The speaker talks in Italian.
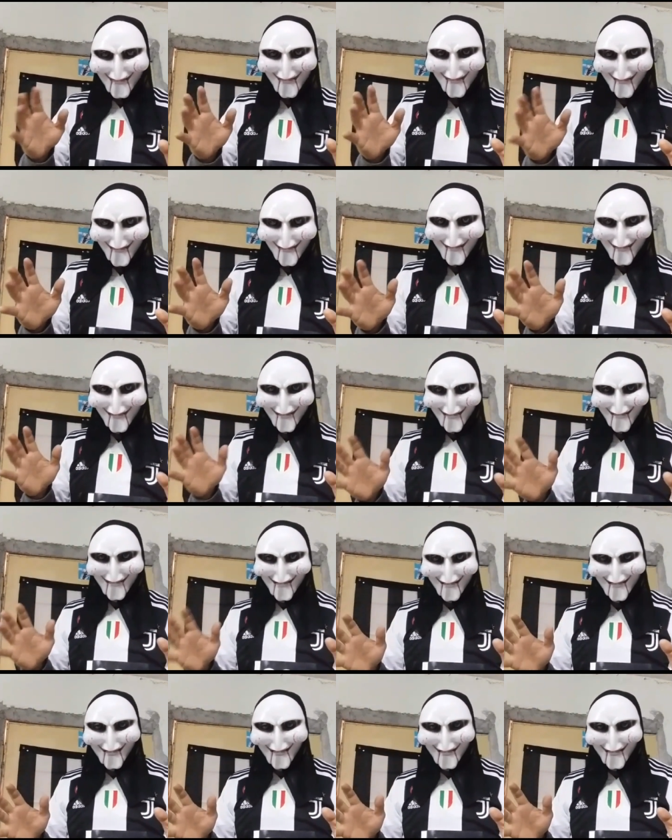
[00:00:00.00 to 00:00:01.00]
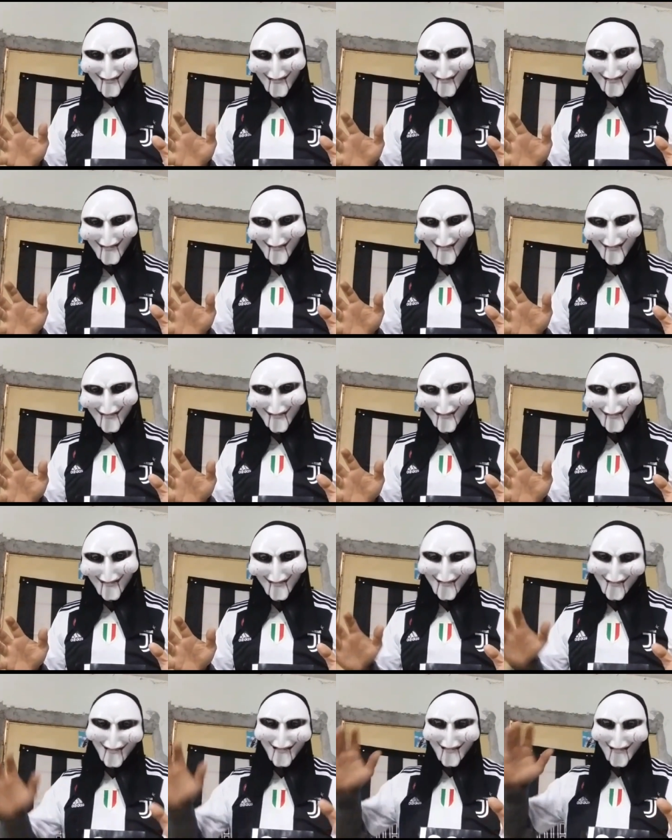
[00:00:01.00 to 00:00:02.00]
ottimo livello,
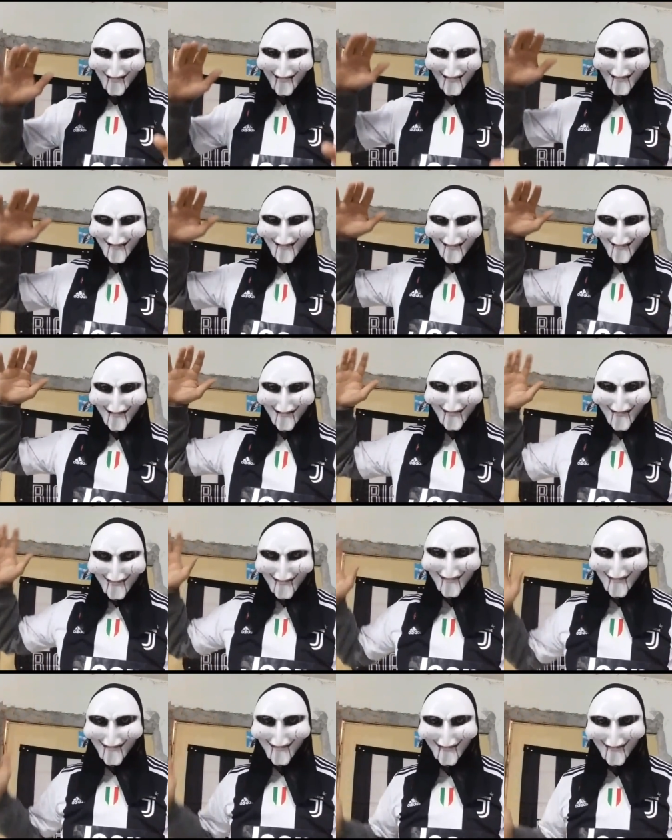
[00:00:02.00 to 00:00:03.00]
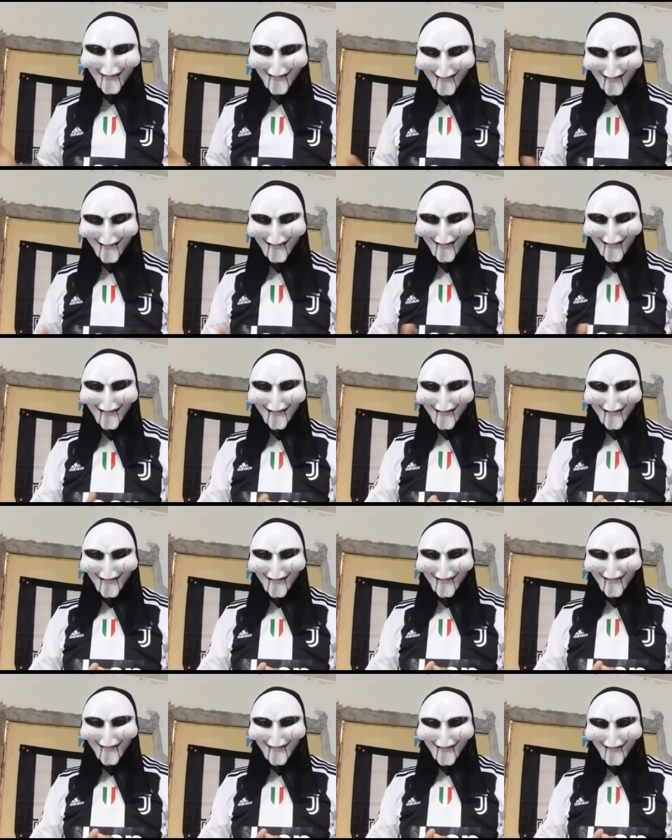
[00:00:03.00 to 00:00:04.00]
senza essere il top mondiale,
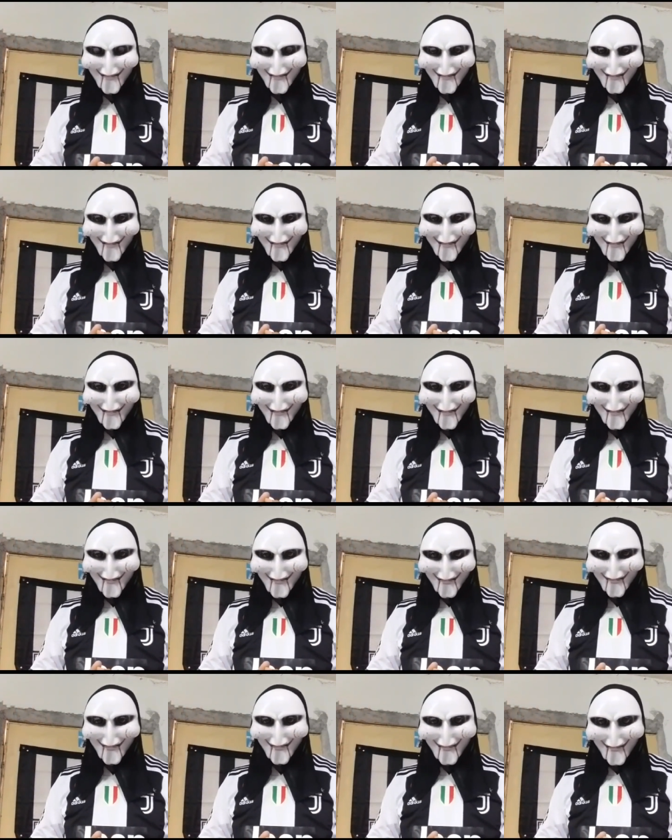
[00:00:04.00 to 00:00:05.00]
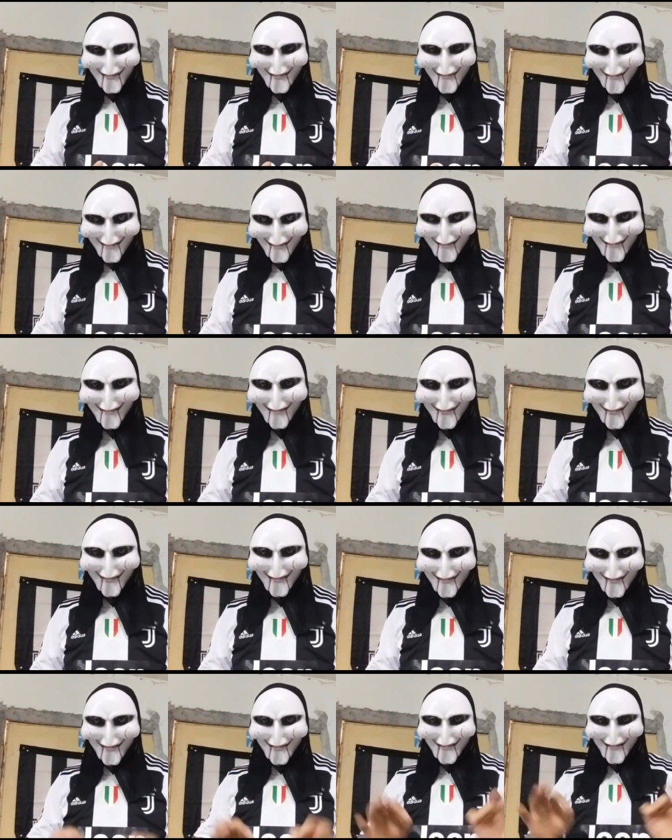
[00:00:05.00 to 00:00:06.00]
con un
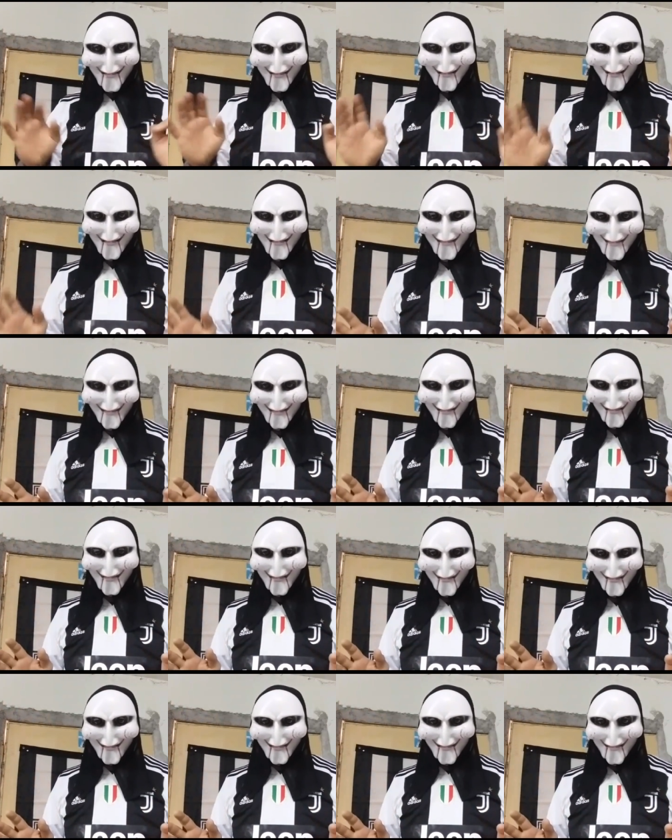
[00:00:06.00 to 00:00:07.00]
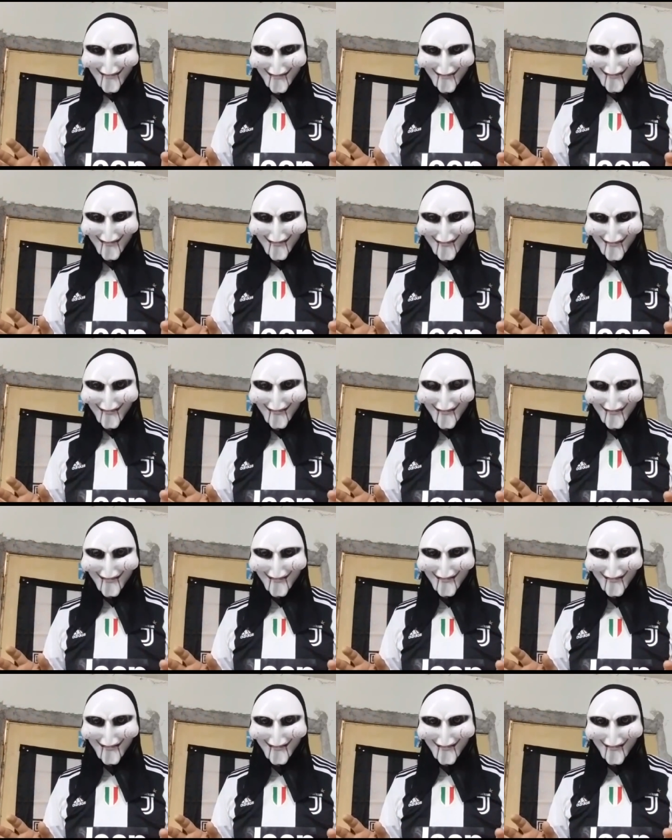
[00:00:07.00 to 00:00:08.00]
risparmio incredibile sullo stipendio.
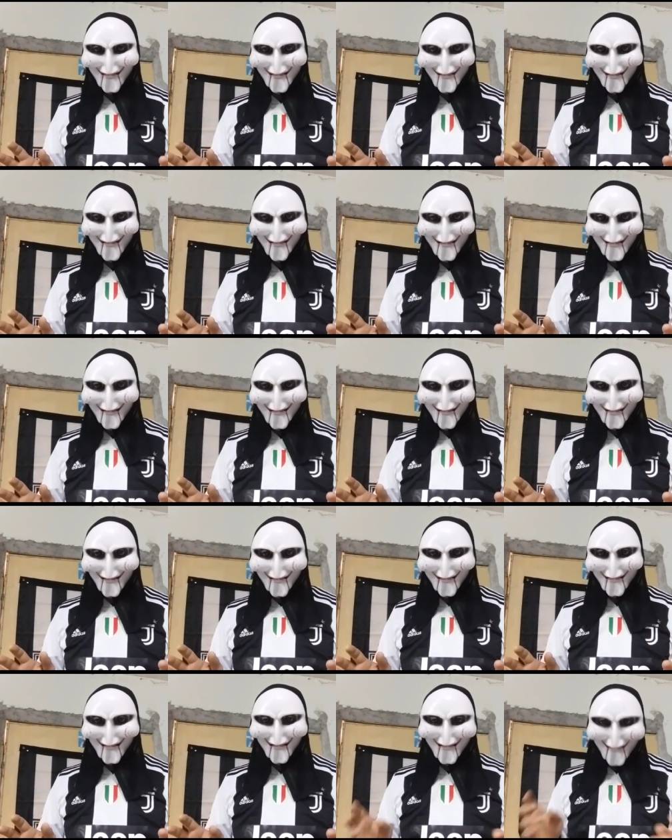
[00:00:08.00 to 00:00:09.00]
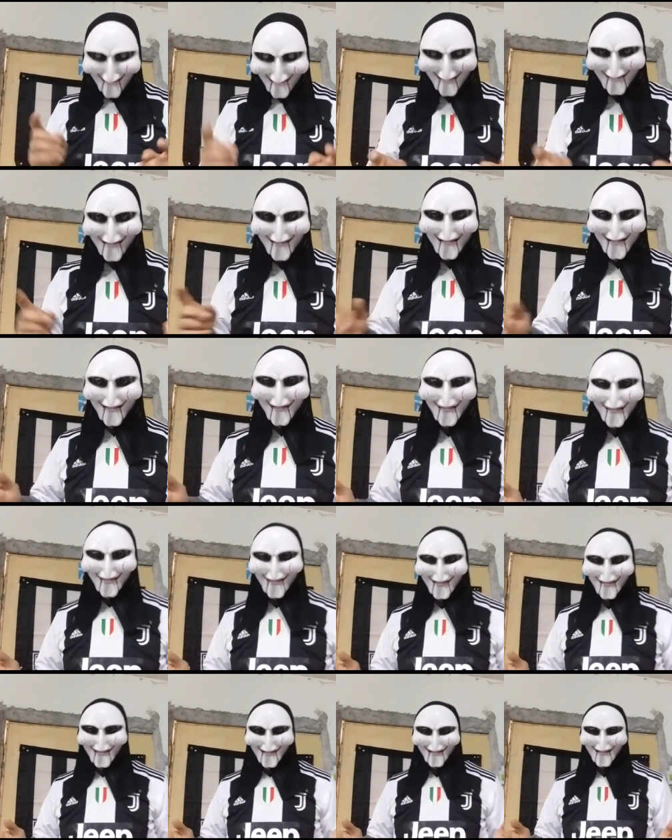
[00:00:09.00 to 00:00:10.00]
Sarri è
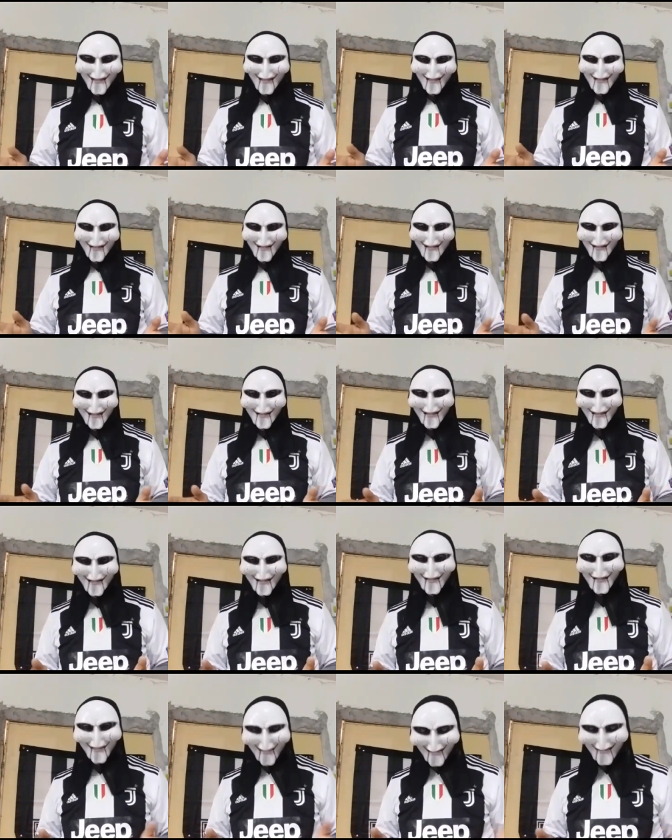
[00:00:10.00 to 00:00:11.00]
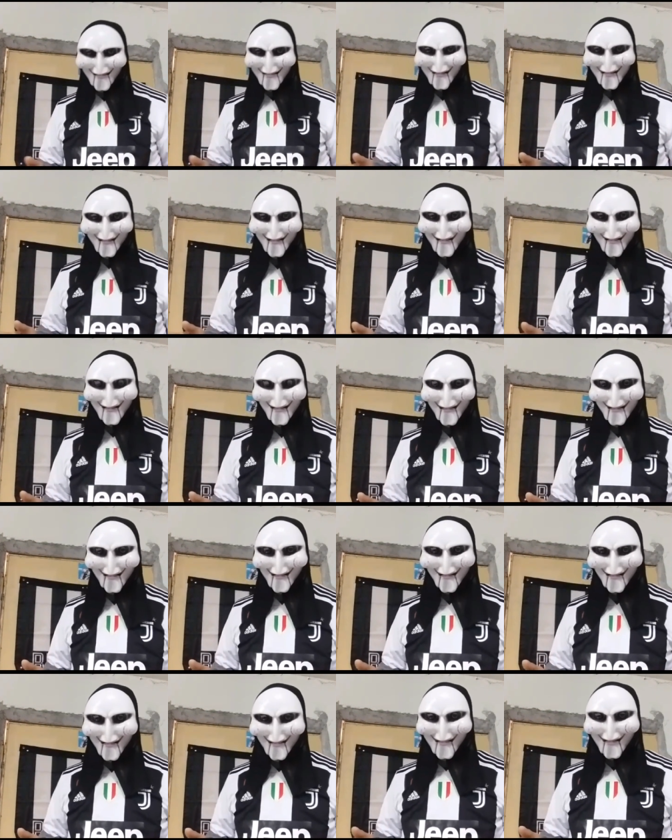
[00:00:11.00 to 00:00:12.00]
uno di questi. Sì,
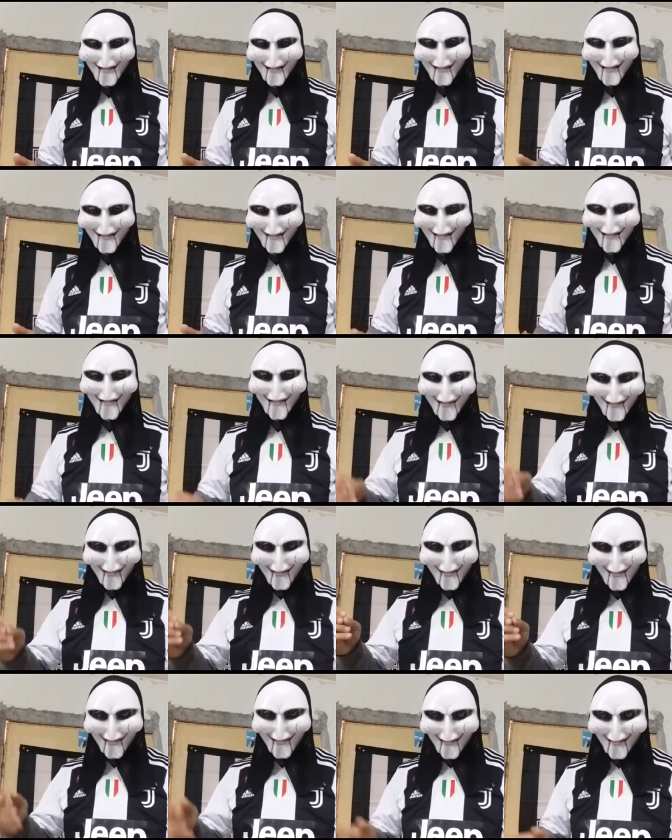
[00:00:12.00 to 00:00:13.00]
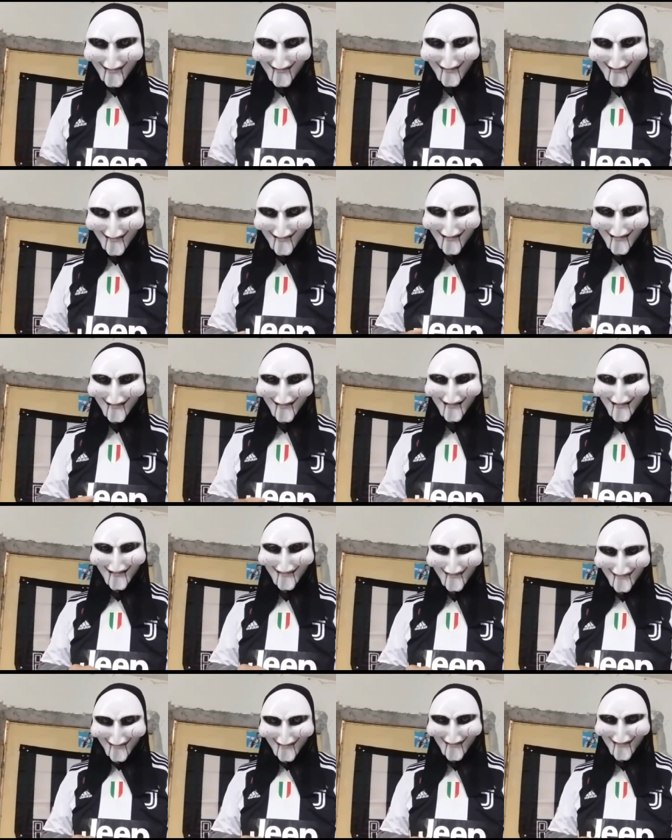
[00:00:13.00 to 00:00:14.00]
il troglodita, il
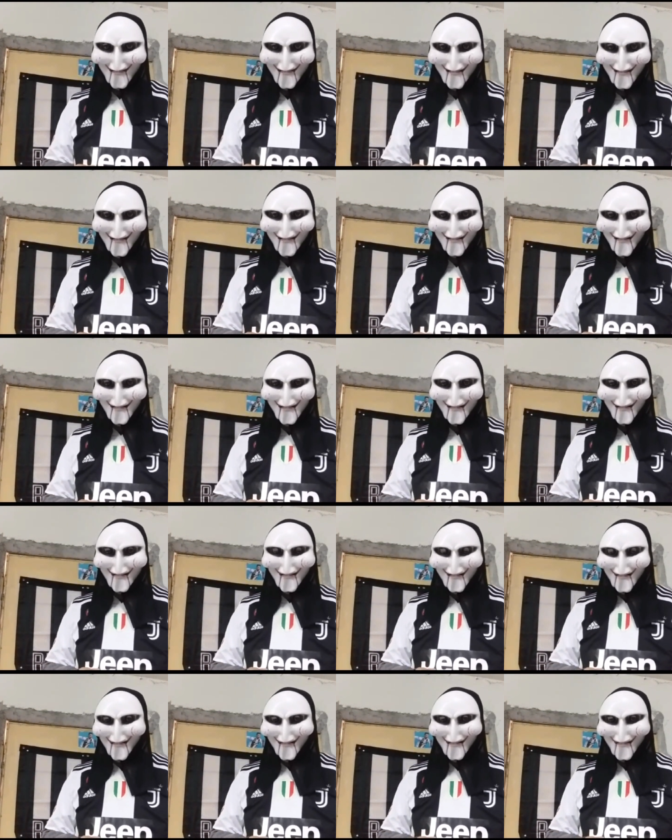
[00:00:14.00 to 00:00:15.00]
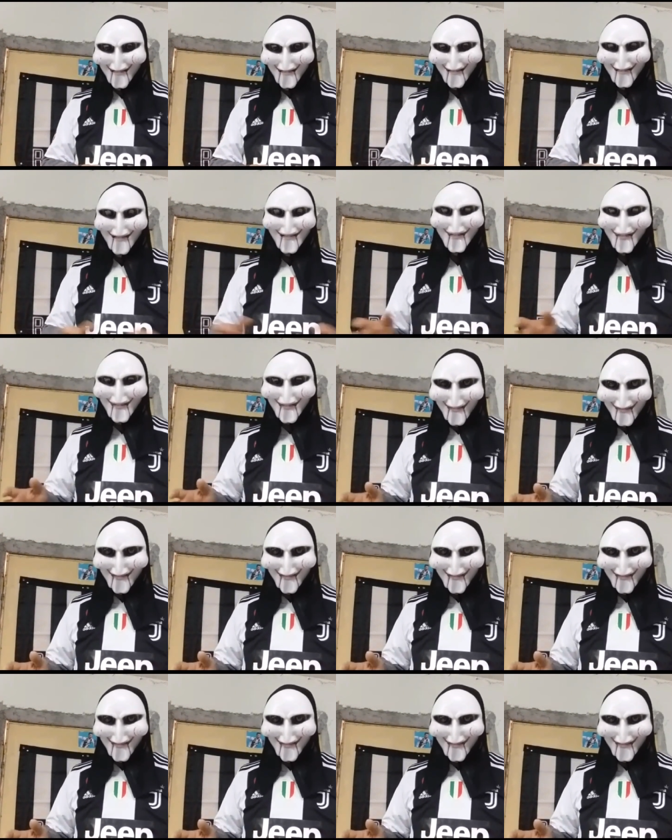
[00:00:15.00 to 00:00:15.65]
cafone, fa un